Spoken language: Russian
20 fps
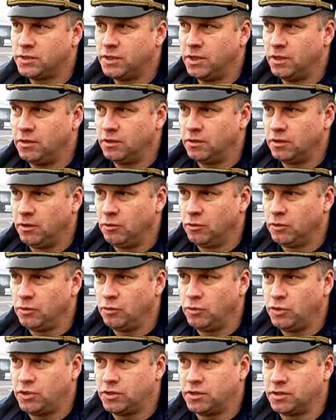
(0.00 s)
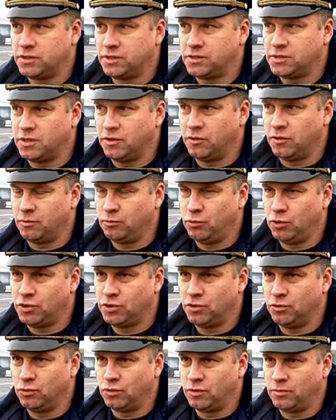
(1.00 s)
Средний налет летчика составил
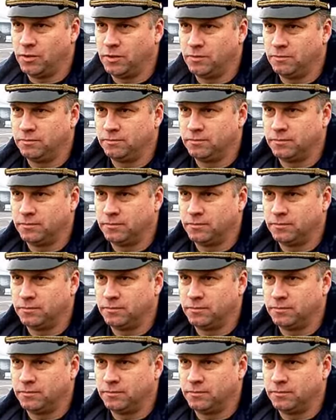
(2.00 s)
больше нормы.